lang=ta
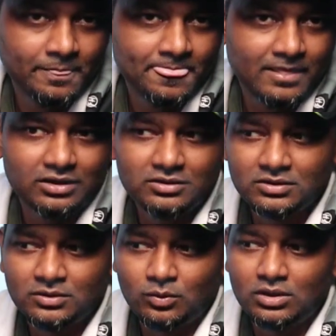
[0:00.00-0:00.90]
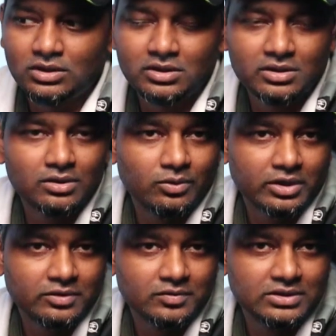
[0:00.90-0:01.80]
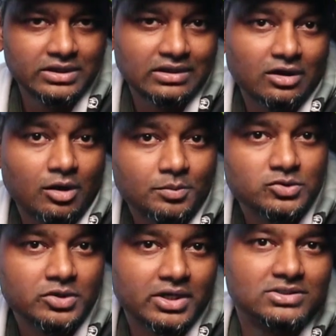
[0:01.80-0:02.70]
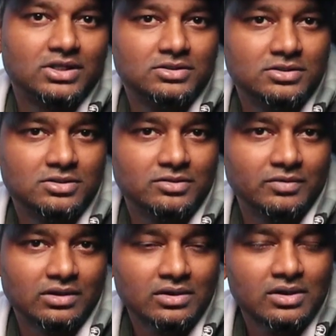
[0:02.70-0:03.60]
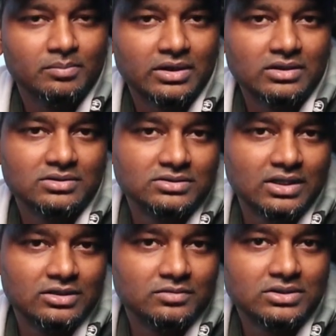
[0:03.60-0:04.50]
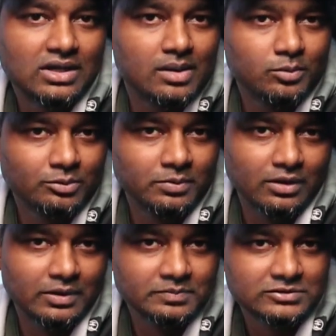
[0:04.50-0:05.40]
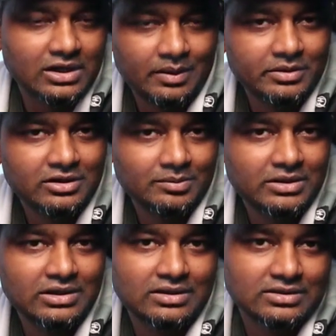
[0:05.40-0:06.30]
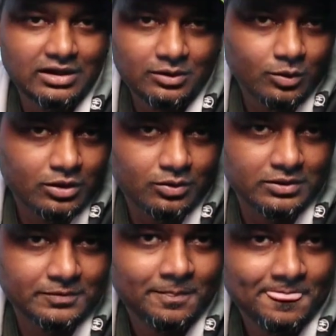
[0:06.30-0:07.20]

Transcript: அதாவது உங்களுக்கு இருக்கிற குறைக்கு வந்து எனக்கு ஆப்பர்ச்சுனிட்டி கிடச்சா நான் திருத்திடுவேன் பட் நான் திருத்தாதுக்கு வந்து நான் பொறுப்பு இல்லை அப்படின்ற மாதிரி நீங்கள் தள்ளி ஓடக்கூடாது